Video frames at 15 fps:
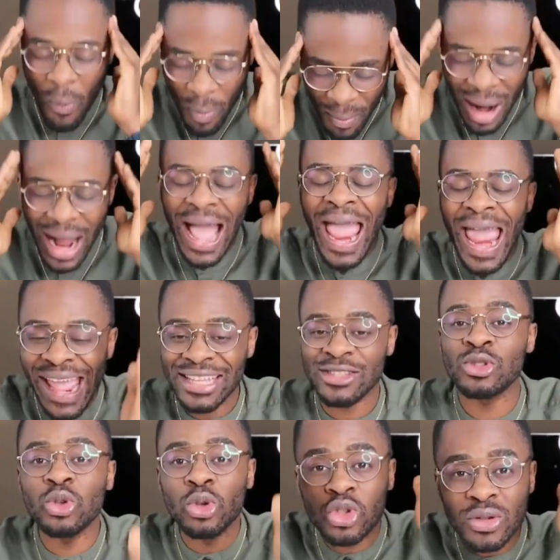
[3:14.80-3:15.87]
comment
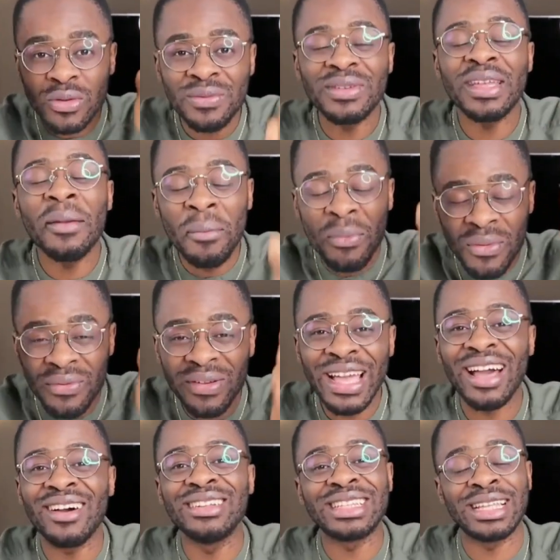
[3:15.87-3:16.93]
est-ce que je fais pour
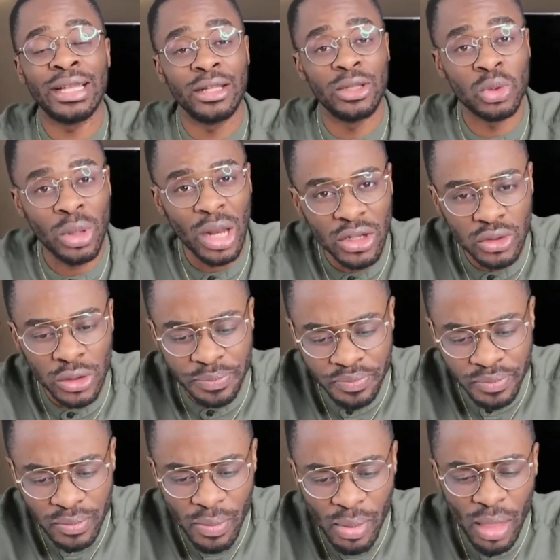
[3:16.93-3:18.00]
faire rentrer de l'argent
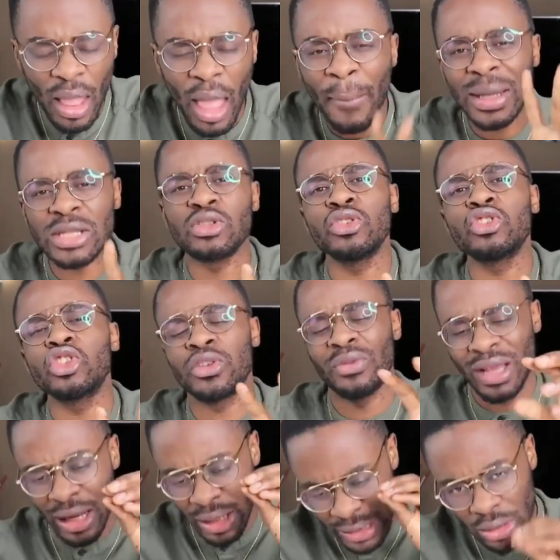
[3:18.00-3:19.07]
Parce que lorsque
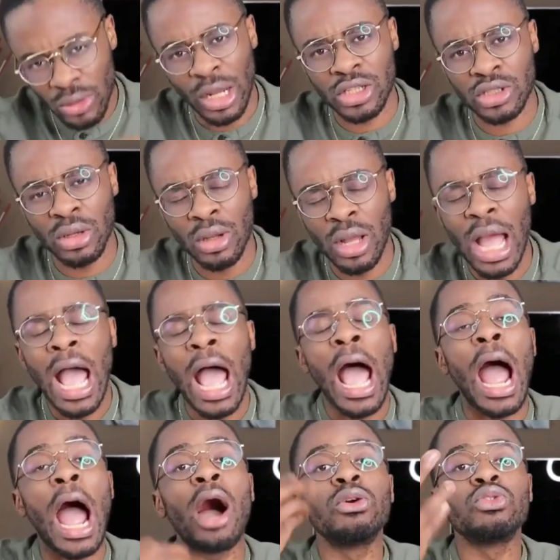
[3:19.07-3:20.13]
tu fais rentrer de l'argent,
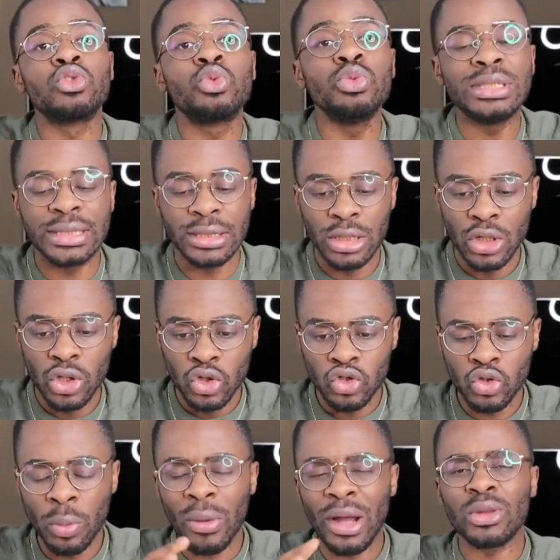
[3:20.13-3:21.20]
ensuite,
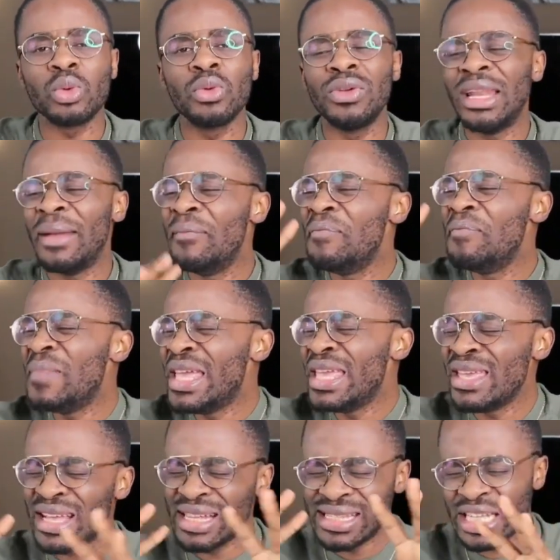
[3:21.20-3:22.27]
tu pourras trouver les
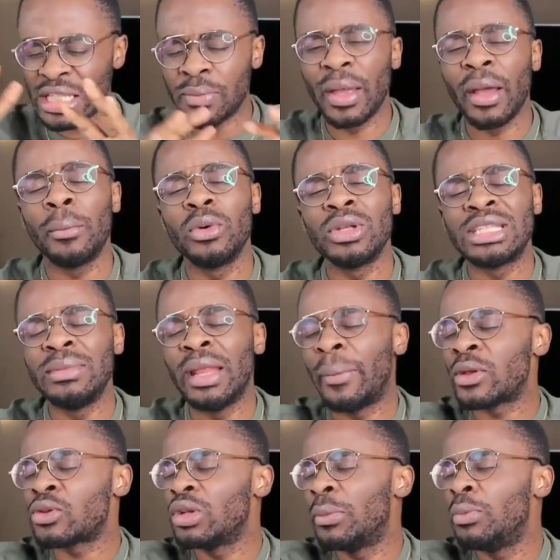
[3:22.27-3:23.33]
meilleurs experts possibles,
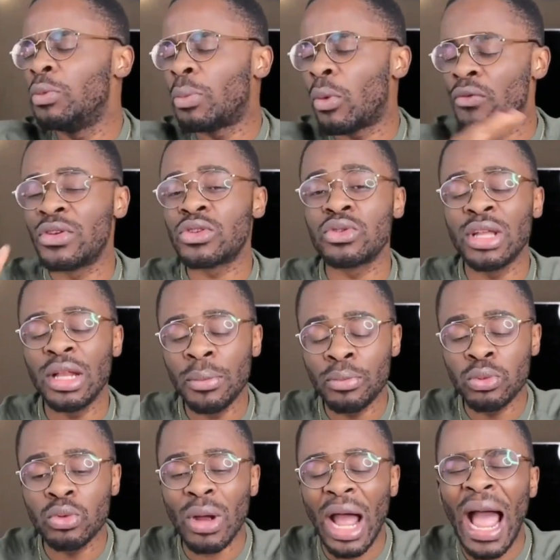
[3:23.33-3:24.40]
les personnes les plus
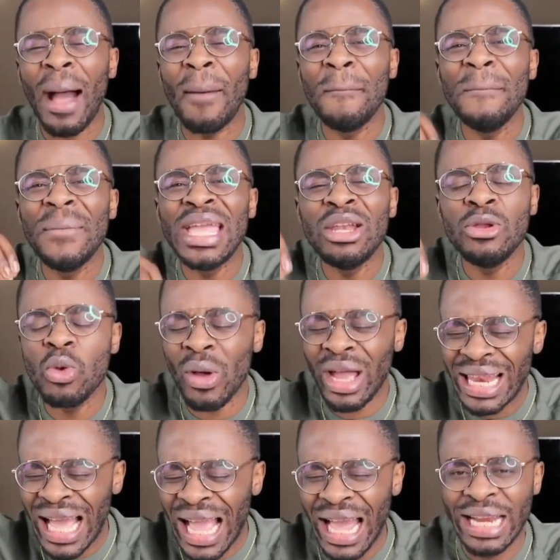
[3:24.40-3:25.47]
professionnelles pour
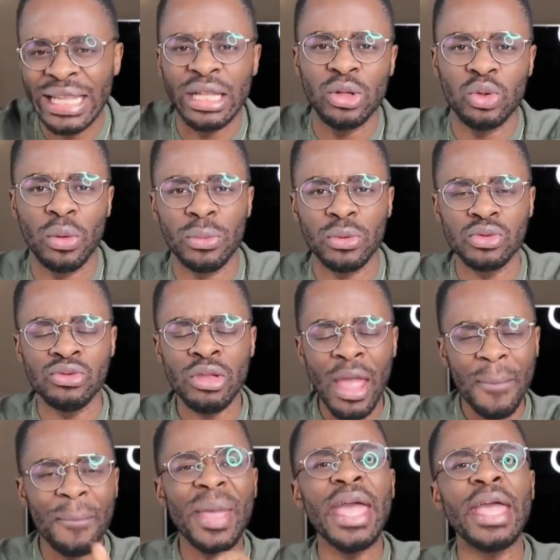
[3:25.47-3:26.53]
améliorer la qualité de ton produit.
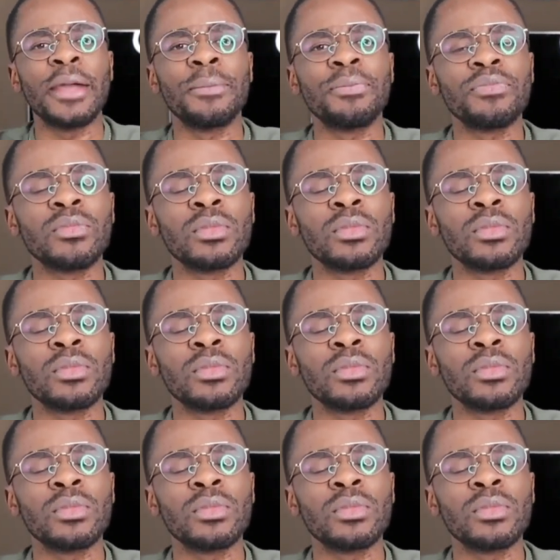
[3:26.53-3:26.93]
Mais